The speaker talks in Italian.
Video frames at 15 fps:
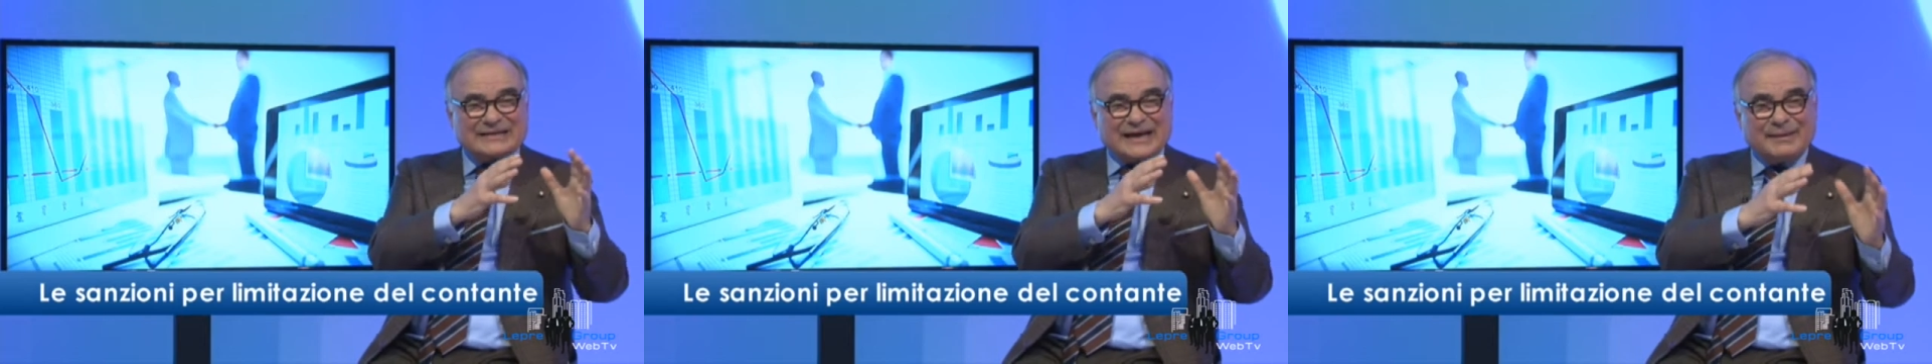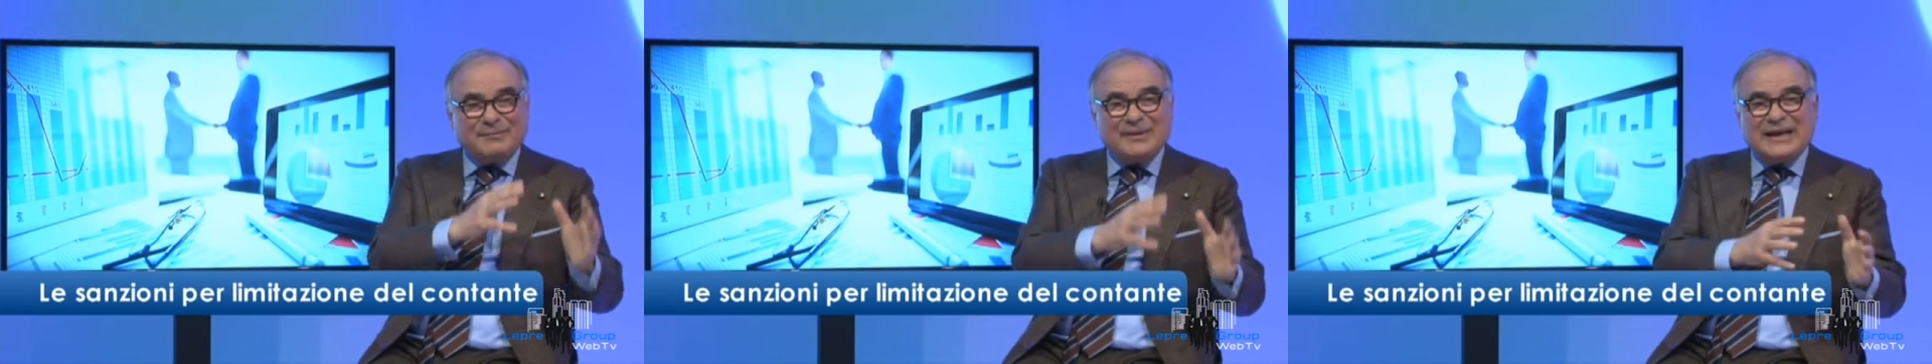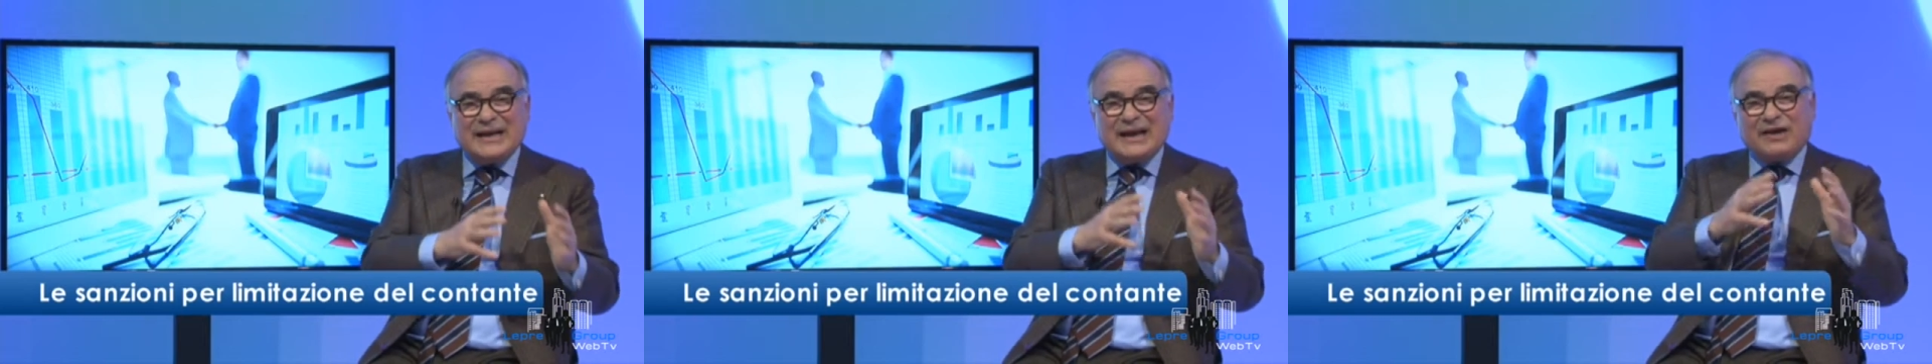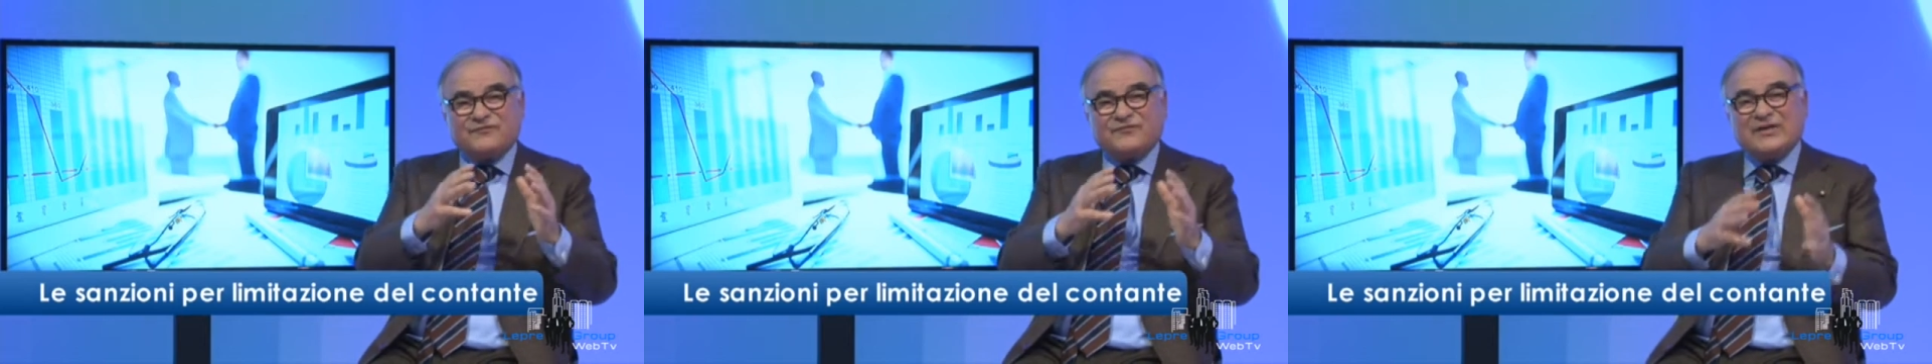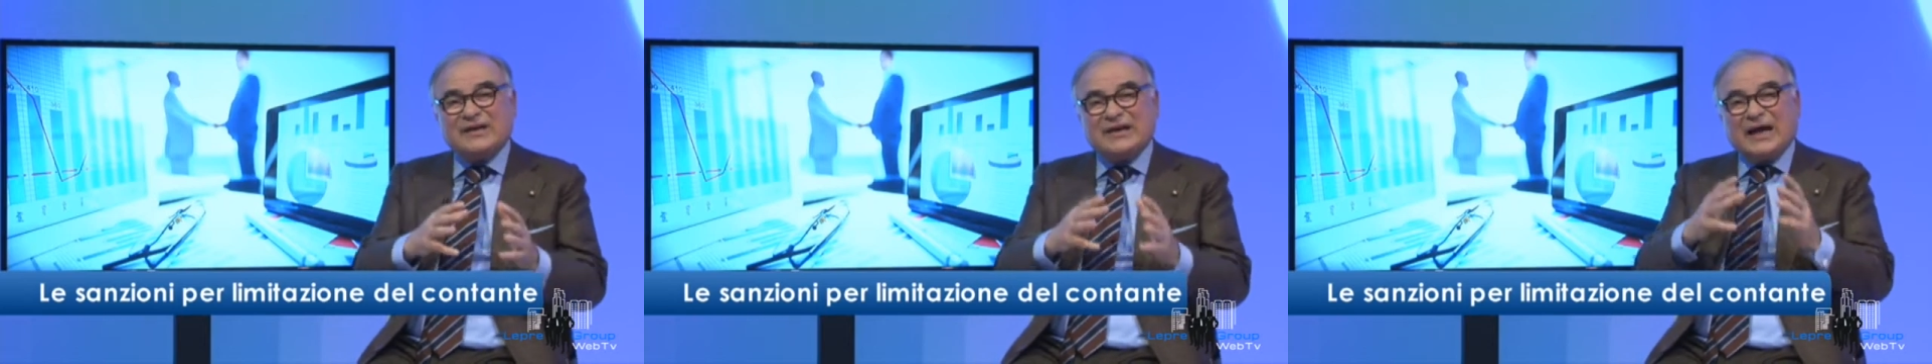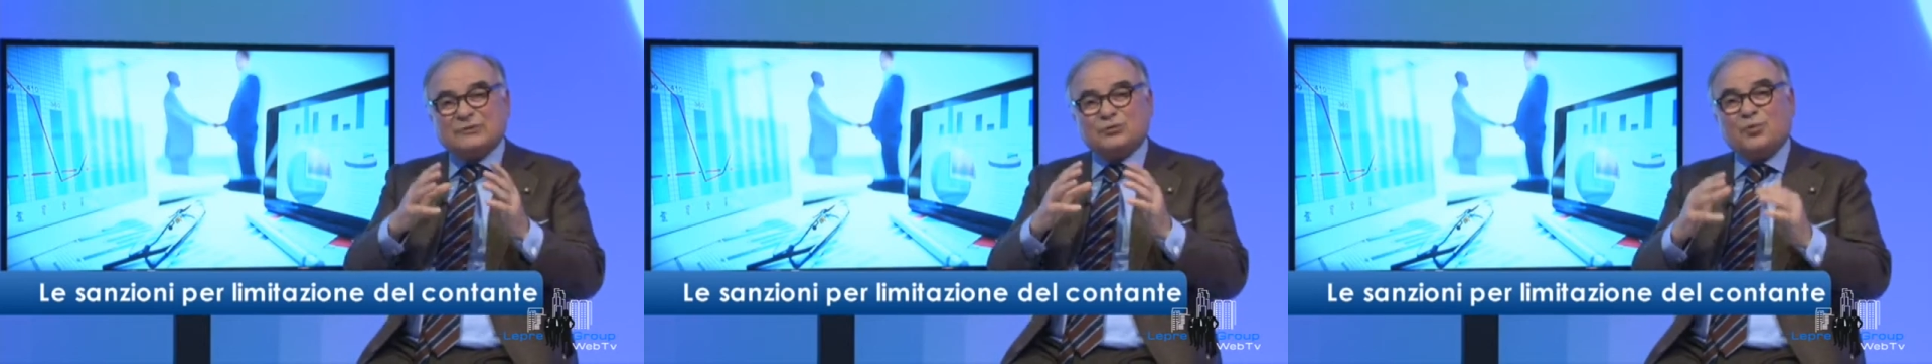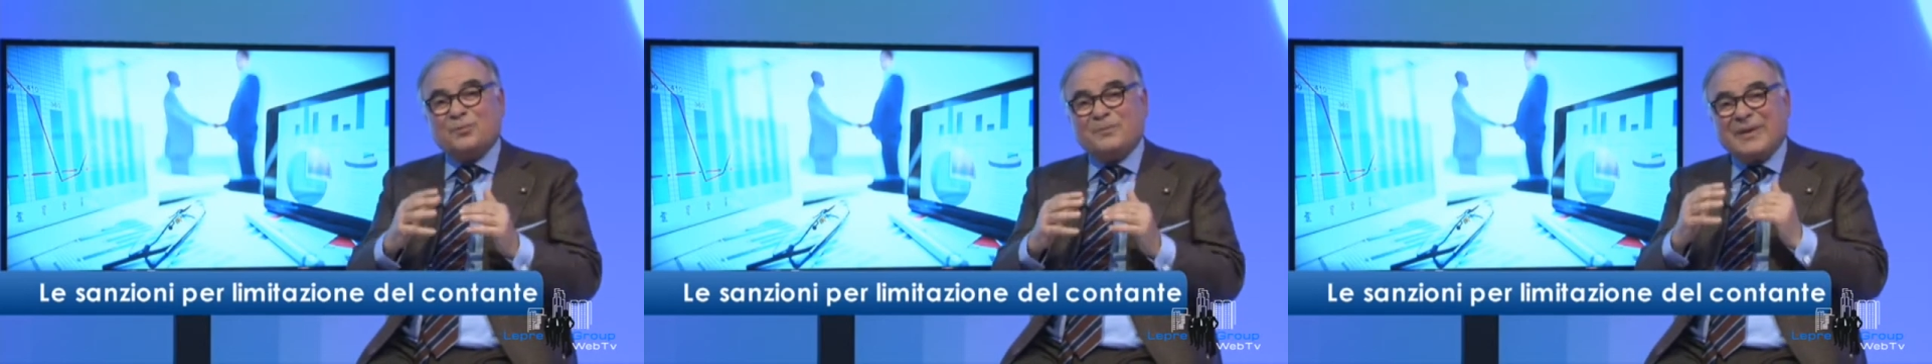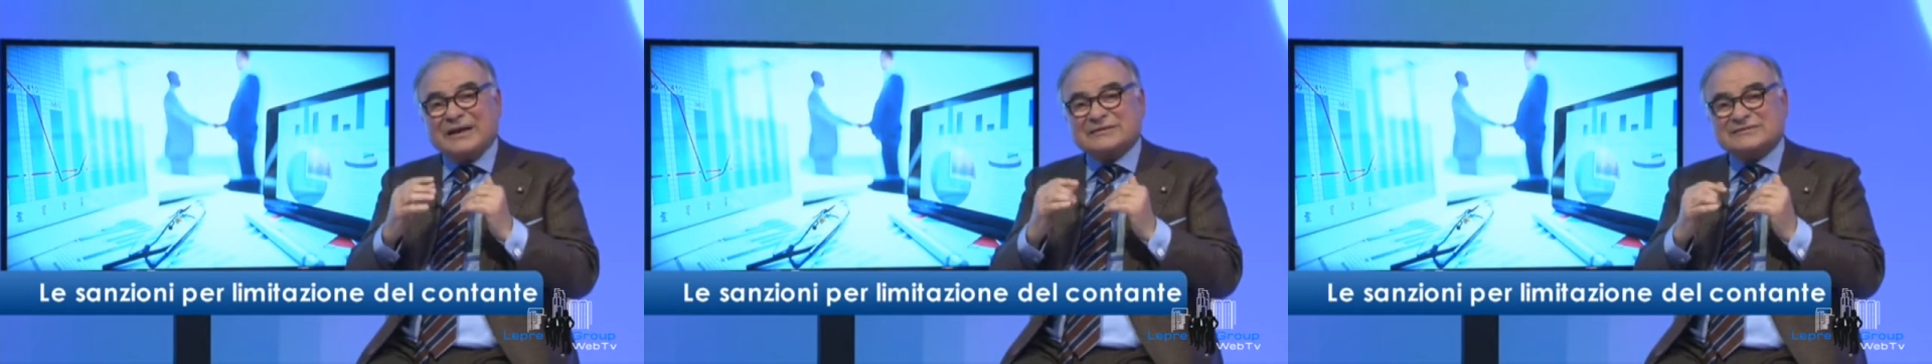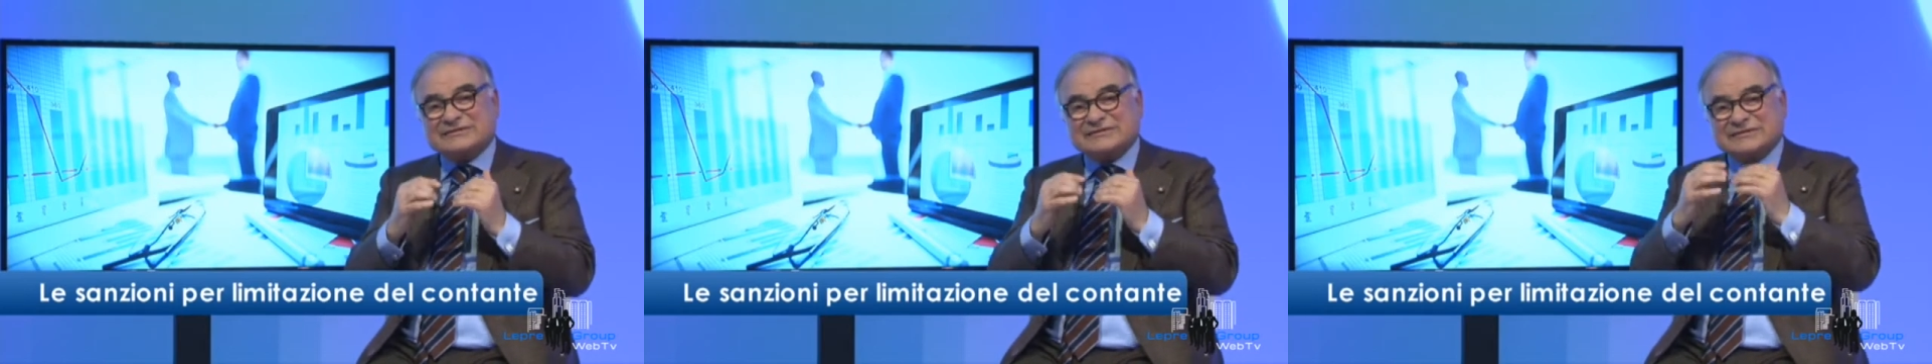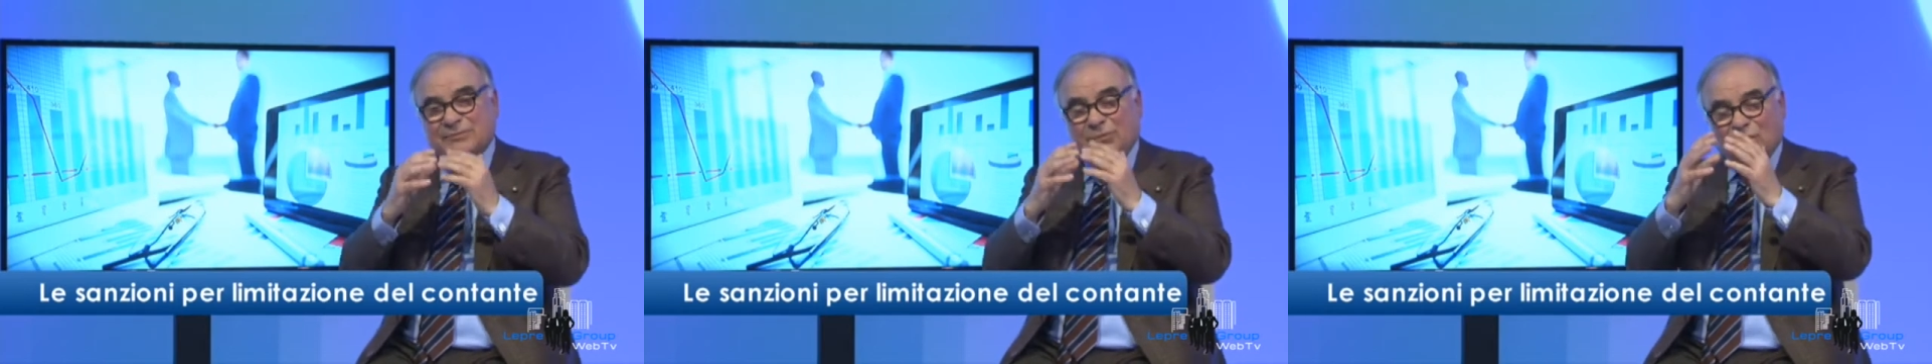3.000 fino ad un
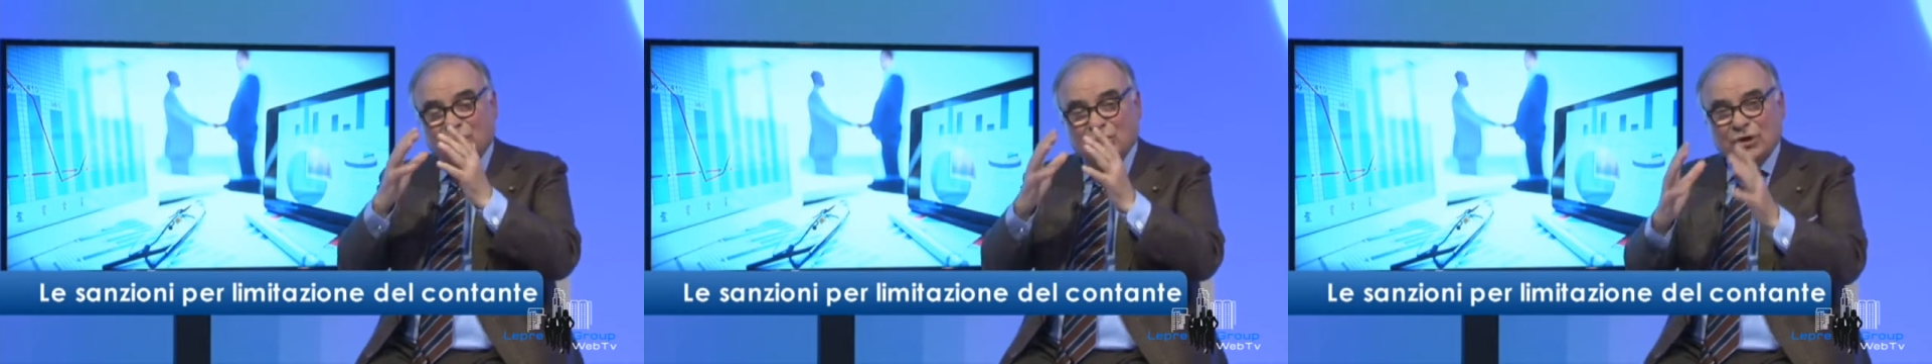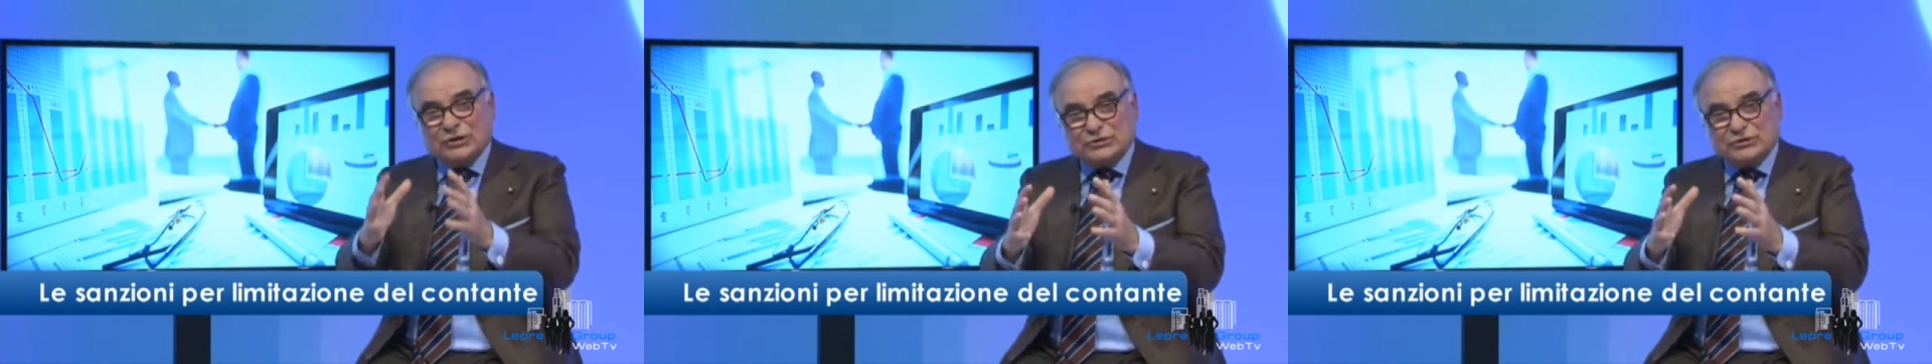massimo